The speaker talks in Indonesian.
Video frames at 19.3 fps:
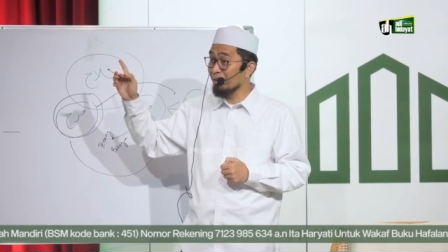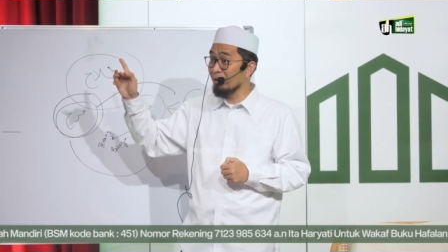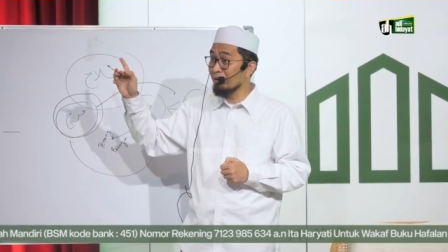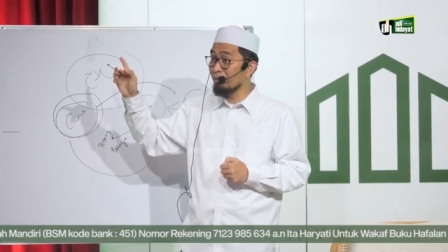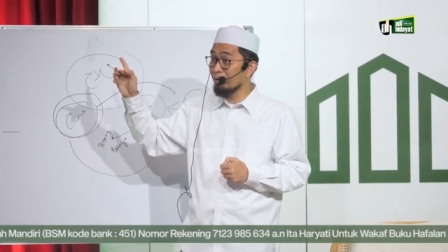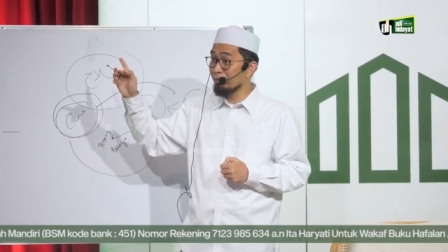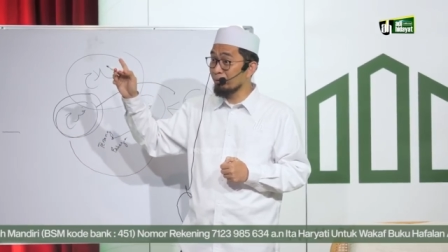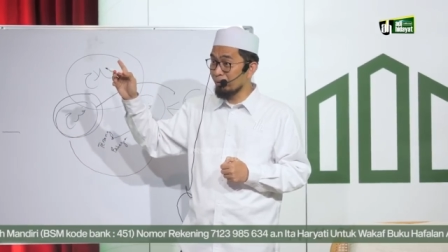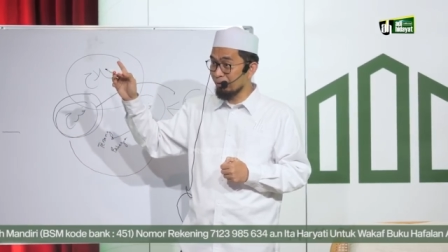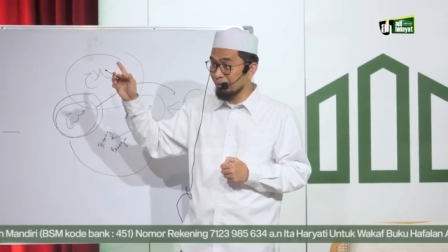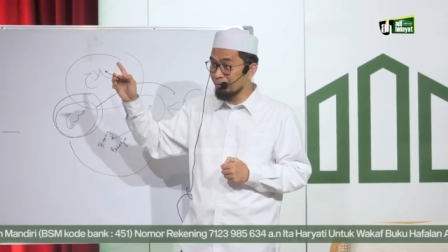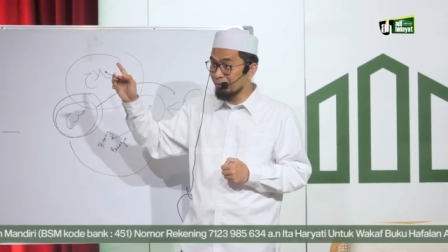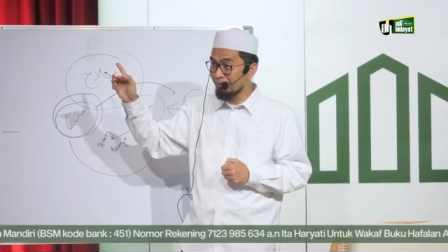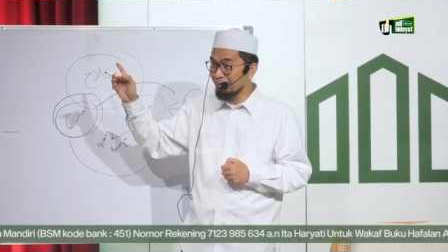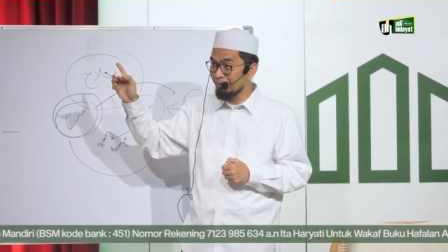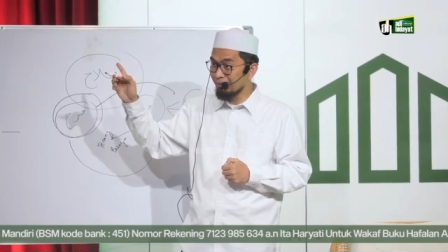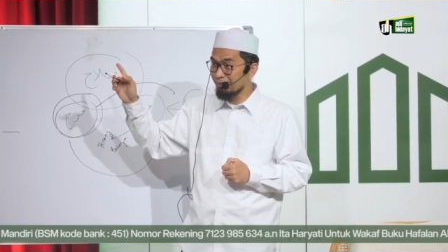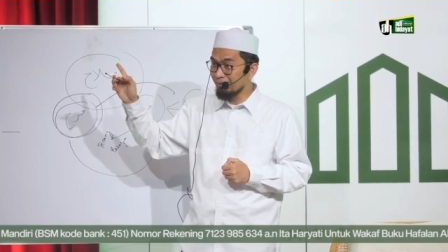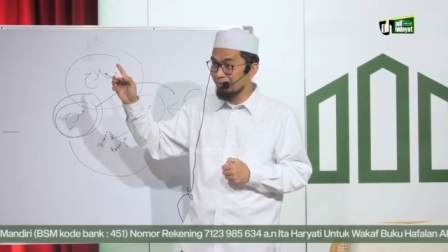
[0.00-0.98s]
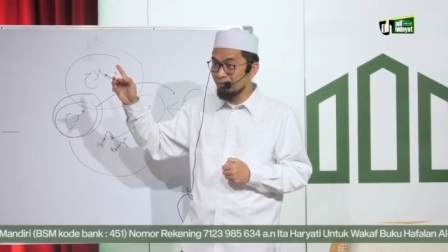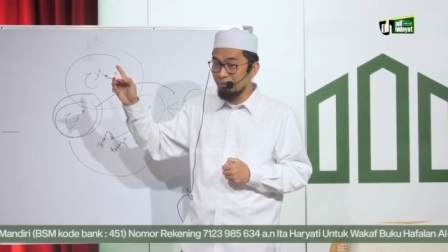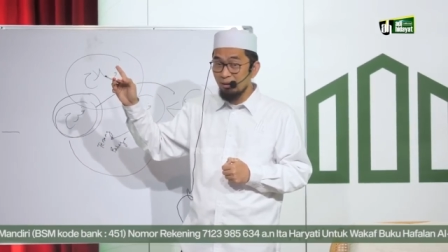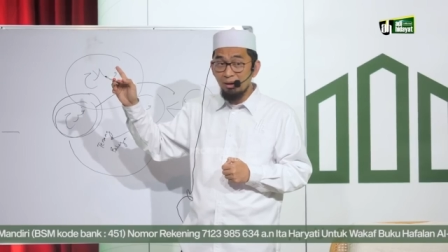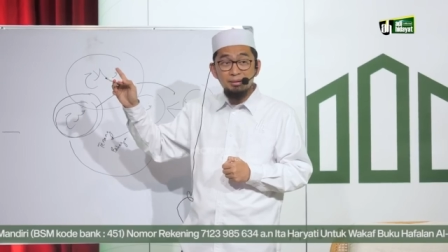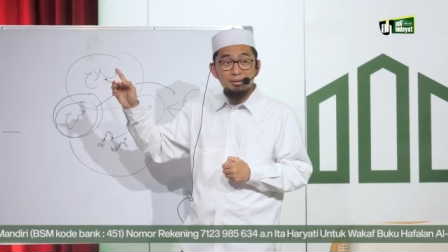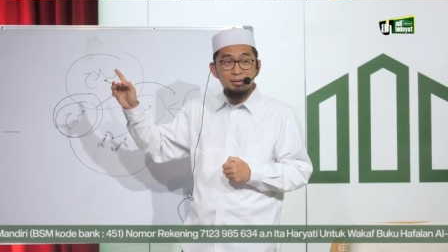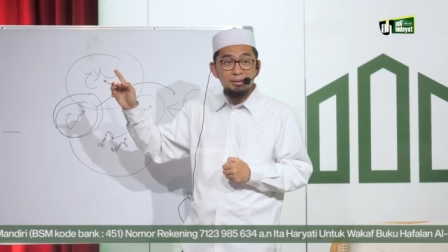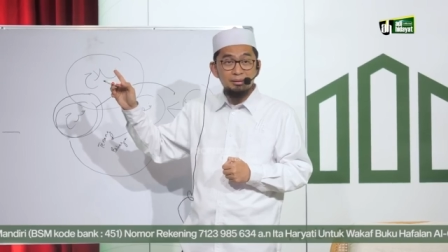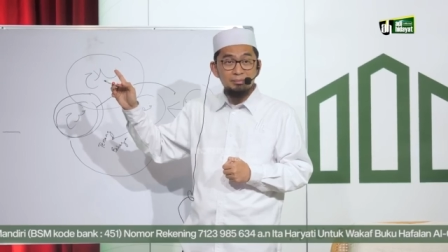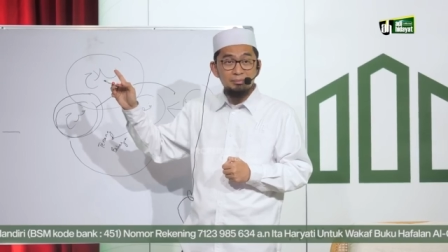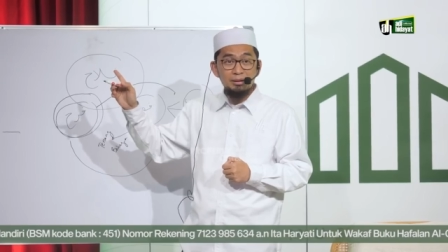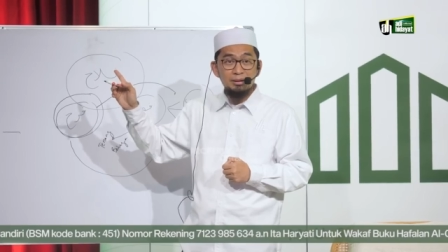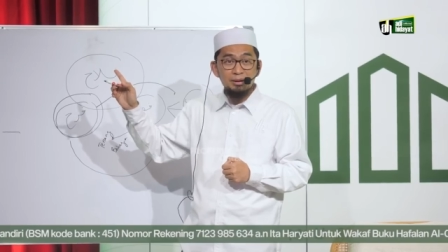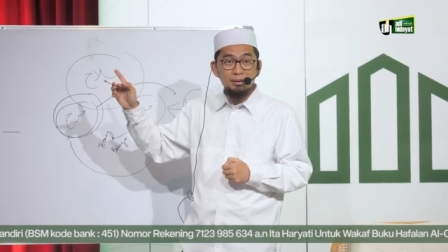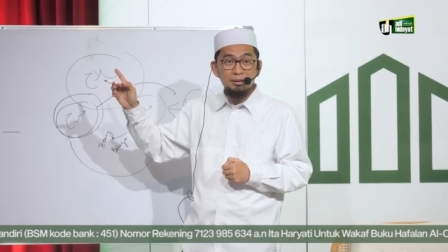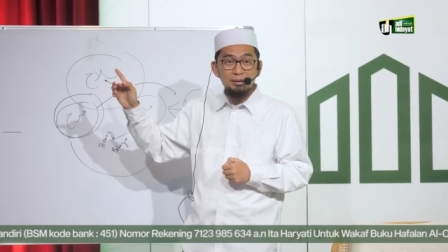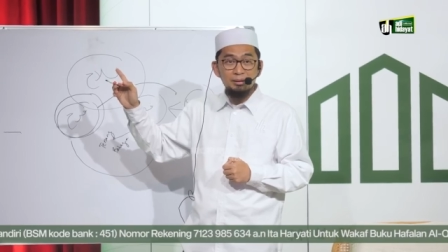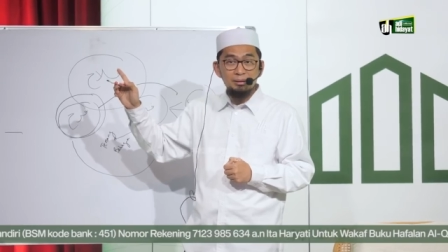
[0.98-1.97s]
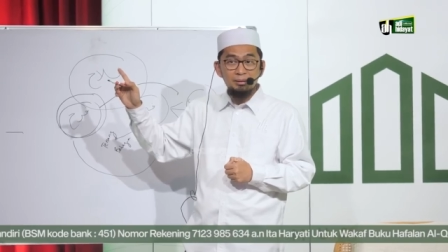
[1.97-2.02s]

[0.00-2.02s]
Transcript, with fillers: Tanah Abang juga kan? Ada, beda.